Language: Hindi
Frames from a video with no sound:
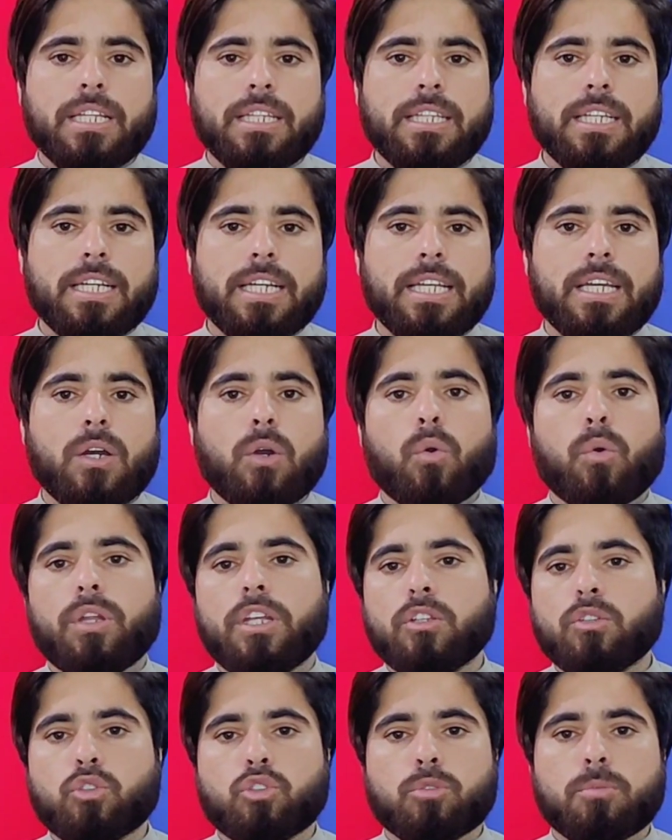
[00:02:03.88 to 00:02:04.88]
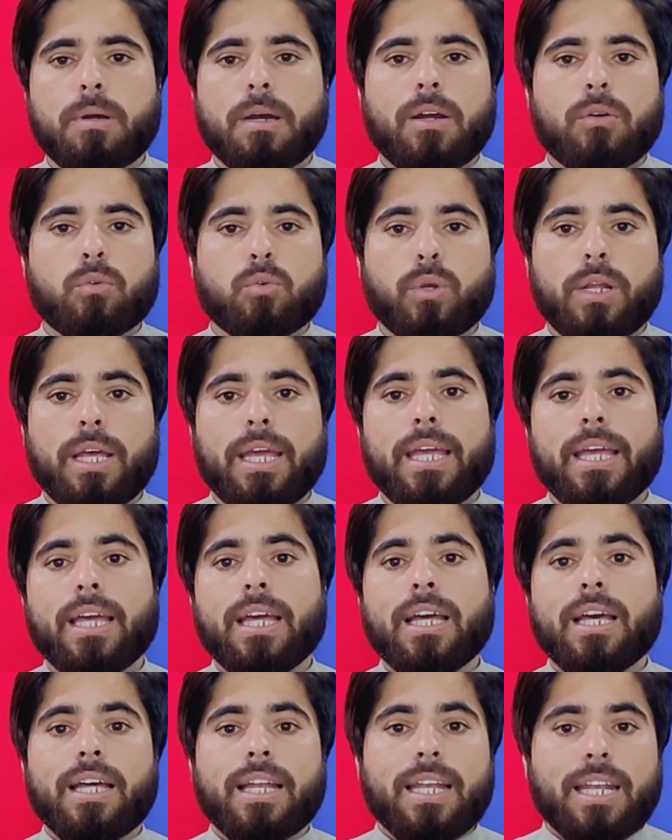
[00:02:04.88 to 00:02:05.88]
भी नहीं दी गई है और ये जो स्मार्टफोन है
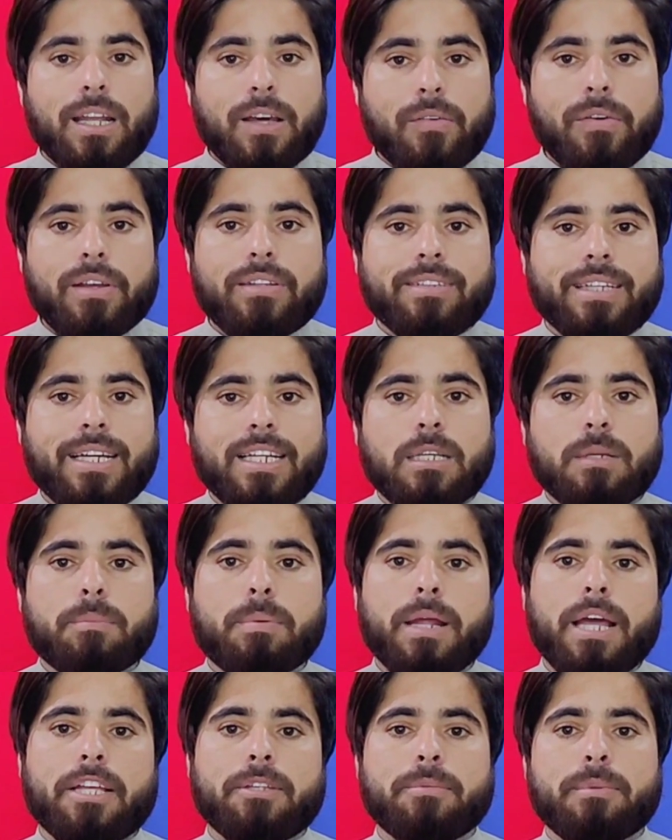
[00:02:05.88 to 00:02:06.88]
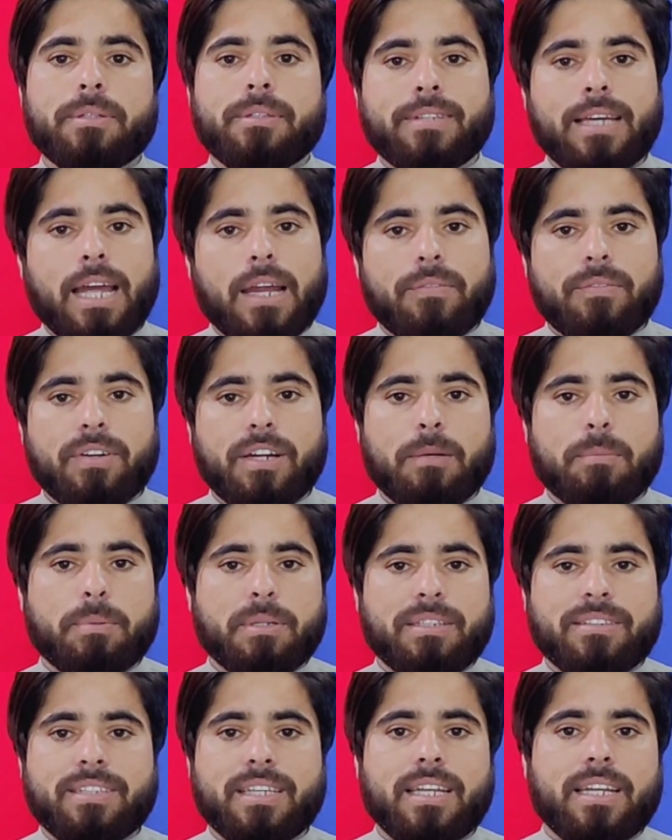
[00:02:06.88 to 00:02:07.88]
नवे हज़ार की प्राइस में साइड फिंगर
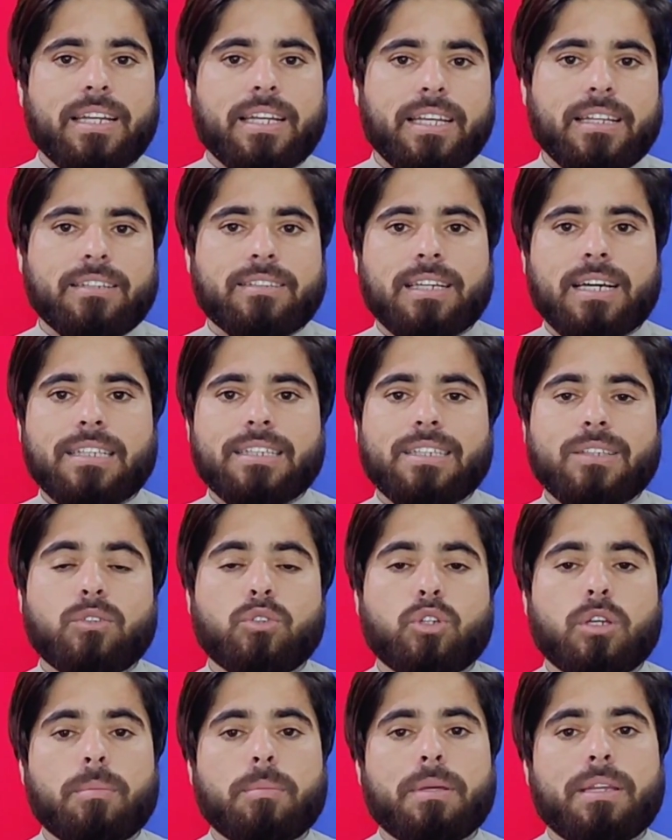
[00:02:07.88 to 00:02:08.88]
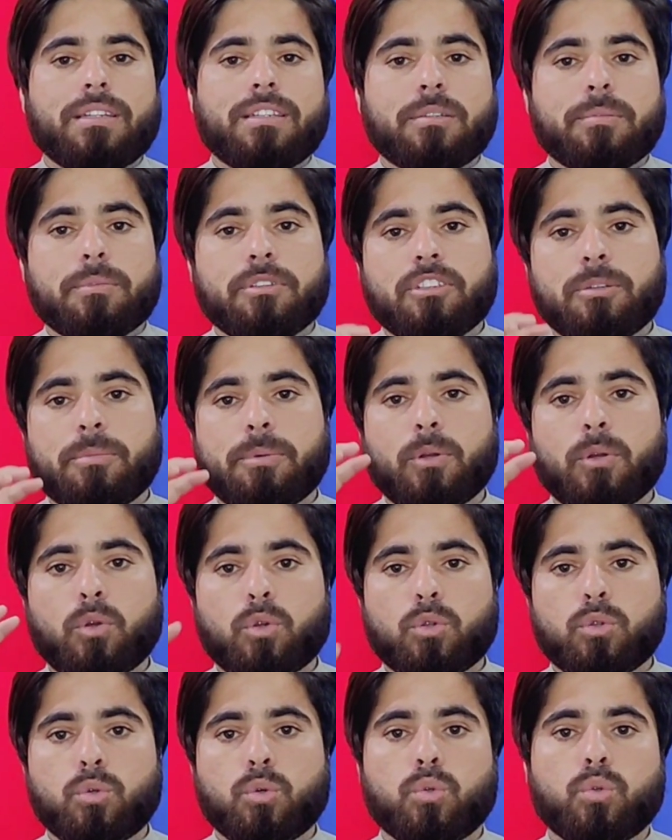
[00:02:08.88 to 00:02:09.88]
प्रिंट स्कैनर के साथ जो कि मेरी समझ से
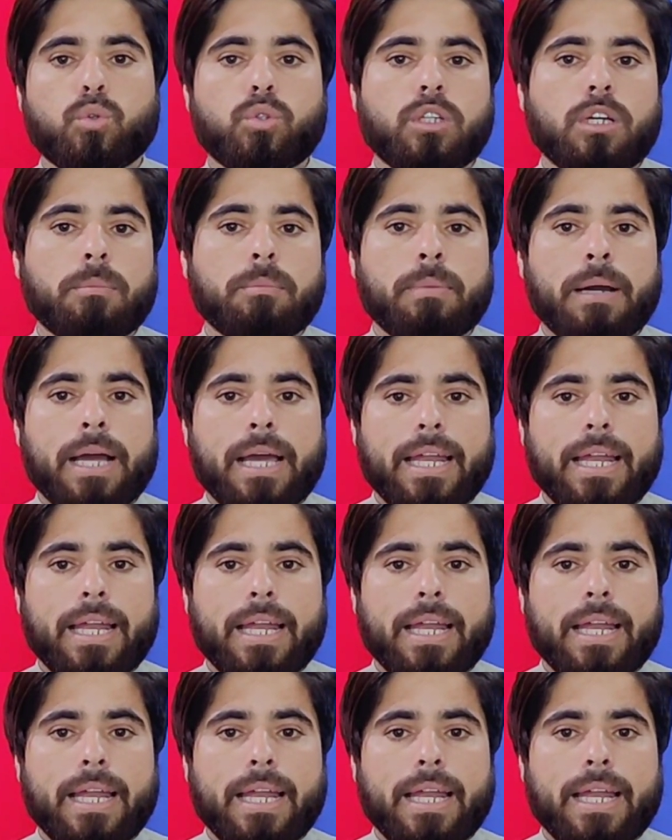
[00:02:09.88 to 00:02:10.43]
बिल्कुल दूर दूर तक